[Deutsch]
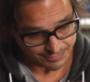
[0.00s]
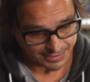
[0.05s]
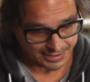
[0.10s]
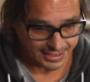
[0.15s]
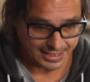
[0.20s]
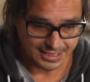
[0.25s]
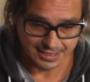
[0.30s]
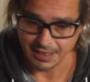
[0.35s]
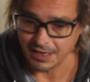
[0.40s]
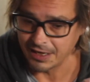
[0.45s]
Wenn
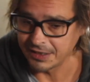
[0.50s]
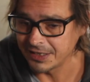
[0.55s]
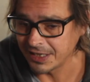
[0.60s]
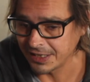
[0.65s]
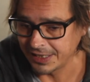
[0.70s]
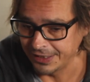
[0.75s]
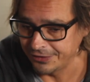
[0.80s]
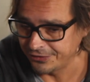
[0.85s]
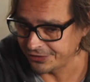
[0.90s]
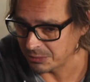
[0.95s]
eine Gitarre
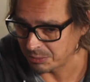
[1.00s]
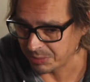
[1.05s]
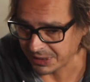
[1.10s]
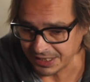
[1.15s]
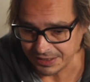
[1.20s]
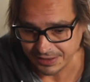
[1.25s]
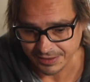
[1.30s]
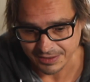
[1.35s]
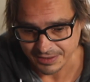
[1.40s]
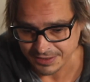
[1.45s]
nach links
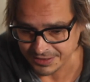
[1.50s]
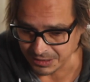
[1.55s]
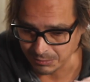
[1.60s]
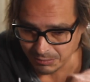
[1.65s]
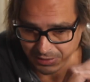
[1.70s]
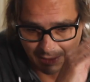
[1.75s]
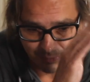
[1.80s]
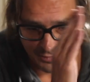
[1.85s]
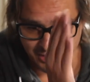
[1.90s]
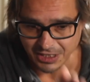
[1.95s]
gepannt ist, sie
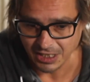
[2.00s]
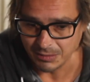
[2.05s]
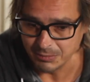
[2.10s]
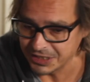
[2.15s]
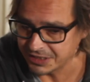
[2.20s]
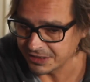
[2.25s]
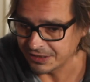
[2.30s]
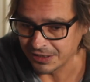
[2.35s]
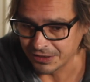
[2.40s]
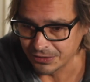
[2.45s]
bleibt in der
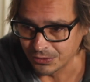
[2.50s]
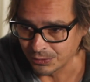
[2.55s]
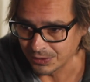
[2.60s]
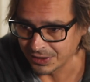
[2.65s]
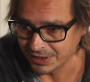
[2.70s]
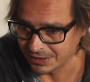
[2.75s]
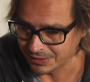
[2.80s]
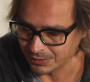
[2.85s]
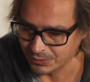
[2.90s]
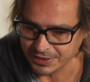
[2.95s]
Mitte
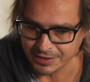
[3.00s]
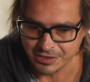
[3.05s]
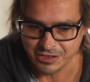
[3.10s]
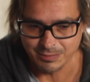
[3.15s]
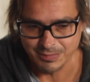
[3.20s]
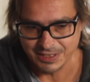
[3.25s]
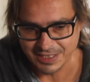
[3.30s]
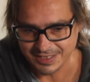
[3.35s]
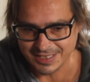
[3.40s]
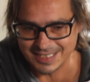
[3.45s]
dadurch mhm. oder
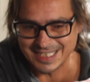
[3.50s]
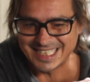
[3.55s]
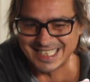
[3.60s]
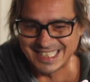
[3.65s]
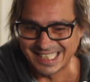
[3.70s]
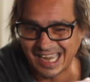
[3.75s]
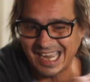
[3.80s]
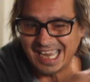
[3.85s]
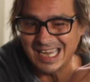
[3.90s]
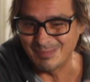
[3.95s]
zumindest
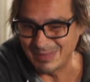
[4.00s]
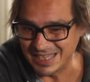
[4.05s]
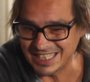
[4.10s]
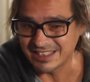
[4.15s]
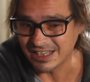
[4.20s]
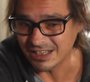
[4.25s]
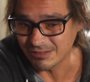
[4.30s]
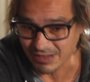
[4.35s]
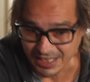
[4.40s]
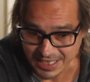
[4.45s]
drei
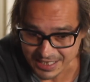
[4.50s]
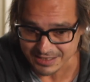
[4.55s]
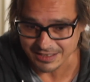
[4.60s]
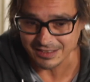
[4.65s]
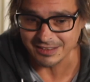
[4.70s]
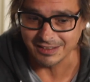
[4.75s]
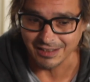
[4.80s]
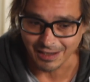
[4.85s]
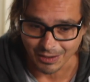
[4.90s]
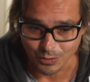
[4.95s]
Meter
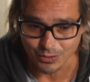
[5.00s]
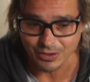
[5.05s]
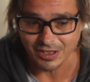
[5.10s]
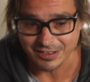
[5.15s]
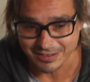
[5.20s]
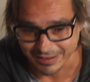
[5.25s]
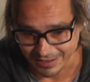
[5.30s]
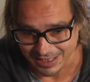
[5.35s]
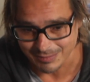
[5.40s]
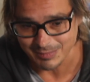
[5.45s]
weiter, die
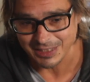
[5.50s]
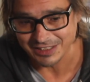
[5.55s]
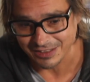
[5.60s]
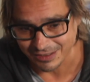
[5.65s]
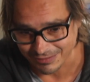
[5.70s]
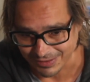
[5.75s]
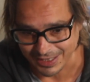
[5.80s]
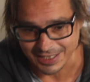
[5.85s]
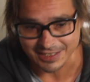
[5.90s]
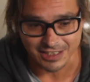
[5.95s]
Aura drei
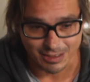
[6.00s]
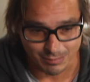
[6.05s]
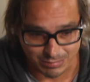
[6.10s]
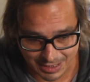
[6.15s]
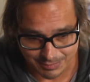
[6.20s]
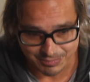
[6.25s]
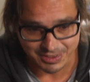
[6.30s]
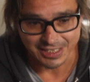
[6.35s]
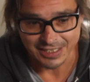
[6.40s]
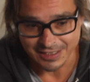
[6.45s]
Meter weiter
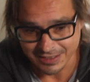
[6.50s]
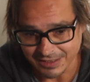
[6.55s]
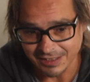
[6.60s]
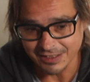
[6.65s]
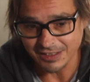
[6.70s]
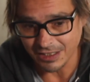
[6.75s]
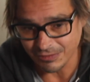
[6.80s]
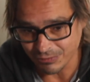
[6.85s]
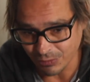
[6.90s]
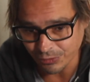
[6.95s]
bleibt da hinten
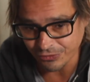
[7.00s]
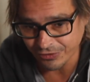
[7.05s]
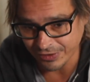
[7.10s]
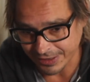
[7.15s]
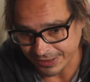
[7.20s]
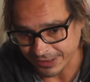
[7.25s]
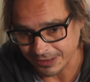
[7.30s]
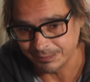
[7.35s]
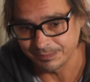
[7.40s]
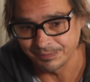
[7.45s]
in der Wurst
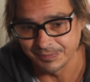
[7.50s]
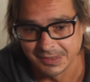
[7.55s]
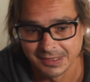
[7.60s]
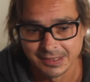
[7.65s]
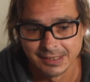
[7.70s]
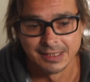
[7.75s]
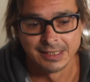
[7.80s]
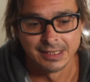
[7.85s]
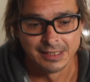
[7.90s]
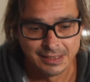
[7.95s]
kleben.
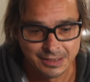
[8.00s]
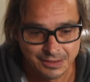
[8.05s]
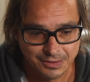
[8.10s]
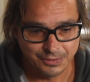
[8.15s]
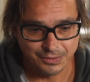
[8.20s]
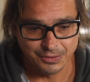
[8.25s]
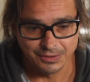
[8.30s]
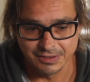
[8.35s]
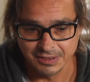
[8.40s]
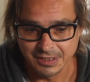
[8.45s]
Ja.
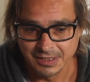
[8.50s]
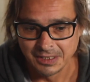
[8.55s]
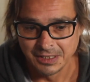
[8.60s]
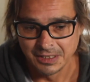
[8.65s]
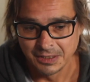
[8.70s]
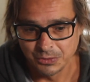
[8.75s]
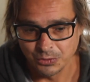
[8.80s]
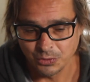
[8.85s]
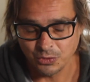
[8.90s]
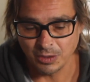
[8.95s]
Und
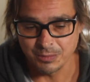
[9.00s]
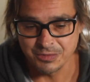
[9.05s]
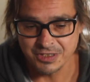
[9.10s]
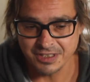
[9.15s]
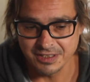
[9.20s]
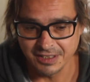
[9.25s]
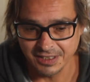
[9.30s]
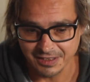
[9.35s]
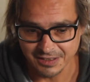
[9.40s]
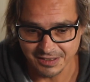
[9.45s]
du
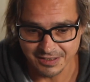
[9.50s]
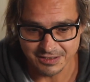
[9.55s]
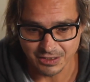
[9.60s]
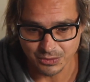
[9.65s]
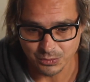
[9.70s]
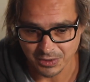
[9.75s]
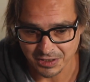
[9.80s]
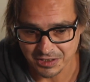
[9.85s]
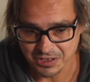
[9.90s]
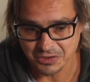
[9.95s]
kommst nicht in die
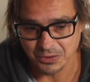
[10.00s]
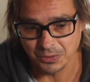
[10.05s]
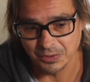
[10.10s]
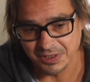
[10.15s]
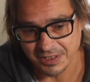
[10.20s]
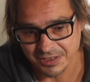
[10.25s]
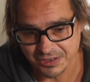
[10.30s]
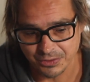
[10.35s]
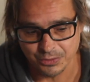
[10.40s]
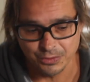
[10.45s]

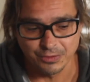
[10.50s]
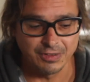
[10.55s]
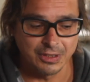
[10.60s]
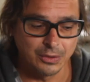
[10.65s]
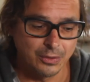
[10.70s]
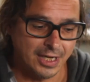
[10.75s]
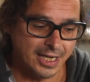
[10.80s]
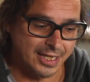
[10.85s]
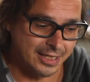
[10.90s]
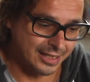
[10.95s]
Situation, dass du,
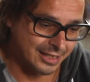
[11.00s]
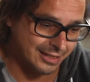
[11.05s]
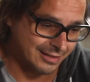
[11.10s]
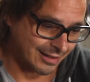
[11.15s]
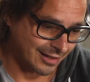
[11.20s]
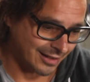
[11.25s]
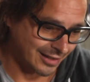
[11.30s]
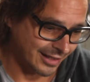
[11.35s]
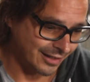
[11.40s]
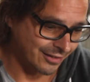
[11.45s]
wenn du eine
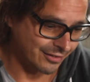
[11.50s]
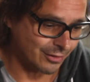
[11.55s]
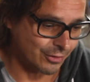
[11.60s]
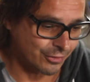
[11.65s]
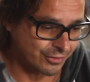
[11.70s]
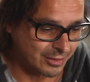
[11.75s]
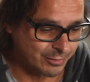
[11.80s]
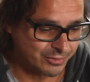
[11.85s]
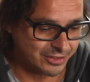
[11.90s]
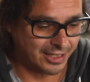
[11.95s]
Gitarre links
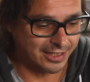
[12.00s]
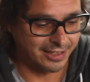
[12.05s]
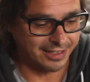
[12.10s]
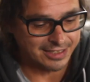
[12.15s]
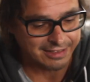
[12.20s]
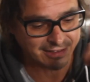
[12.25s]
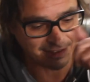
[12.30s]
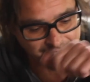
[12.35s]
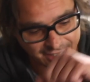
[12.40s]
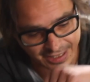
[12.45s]
aufnimmst, eine
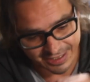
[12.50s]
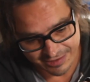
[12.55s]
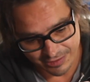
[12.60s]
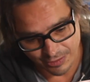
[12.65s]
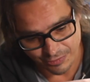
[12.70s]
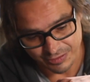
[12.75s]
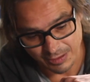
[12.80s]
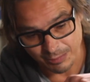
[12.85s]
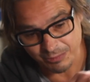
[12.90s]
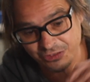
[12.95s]
Gitarre rechts
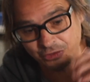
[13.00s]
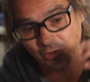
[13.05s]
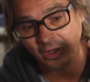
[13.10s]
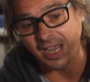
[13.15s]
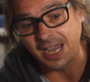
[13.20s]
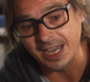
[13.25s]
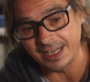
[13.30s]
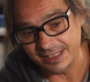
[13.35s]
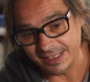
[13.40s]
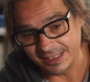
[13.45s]
aufnimmst, noch
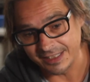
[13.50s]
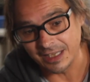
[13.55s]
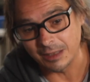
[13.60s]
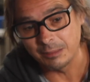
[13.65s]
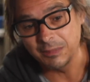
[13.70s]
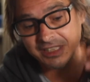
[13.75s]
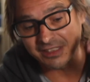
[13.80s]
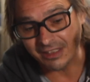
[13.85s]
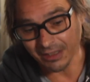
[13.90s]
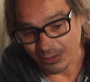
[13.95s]
eine in
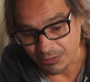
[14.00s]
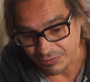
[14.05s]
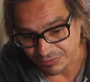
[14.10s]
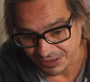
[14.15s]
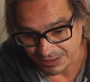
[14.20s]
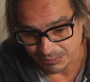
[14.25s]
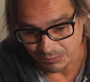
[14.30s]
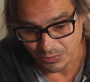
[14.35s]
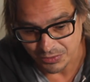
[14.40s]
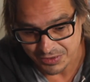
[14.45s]
der Mitte
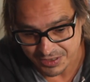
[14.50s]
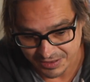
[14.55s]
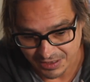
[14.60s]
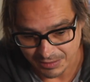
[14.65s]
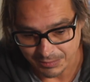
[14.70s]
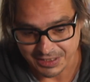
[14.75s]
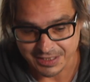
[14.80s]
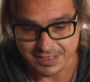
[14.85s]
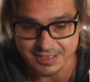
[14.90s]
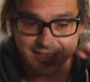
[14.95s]
aufnehmen musst,
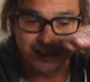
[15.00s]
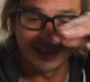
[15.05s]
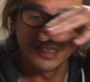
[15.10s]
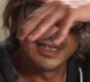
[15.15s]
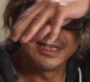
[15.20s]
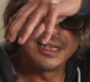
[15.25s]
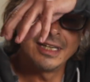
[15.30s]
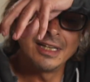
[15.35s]
damit das